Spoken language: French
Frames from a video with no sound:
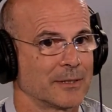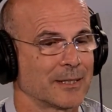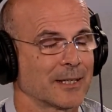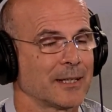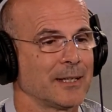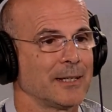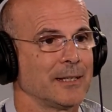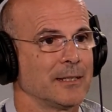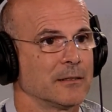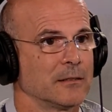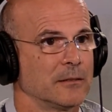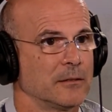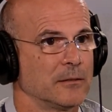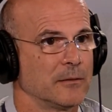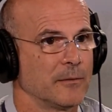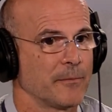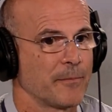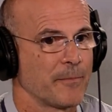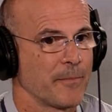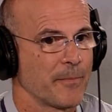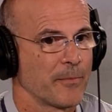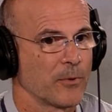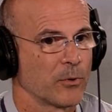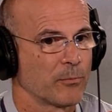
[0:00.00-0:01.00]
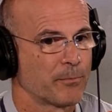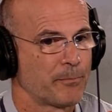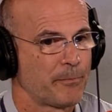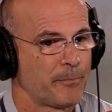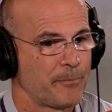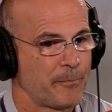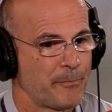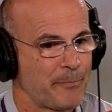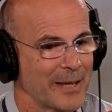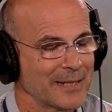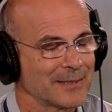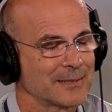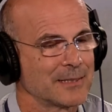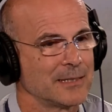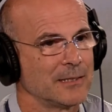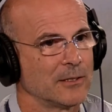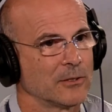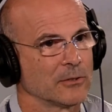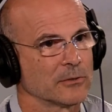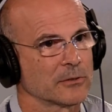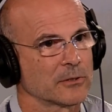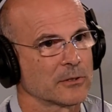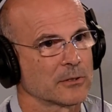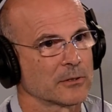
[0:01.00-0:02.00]
très
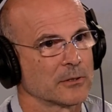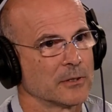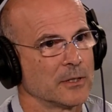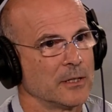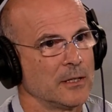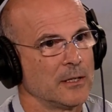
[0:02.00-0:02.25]
pertinente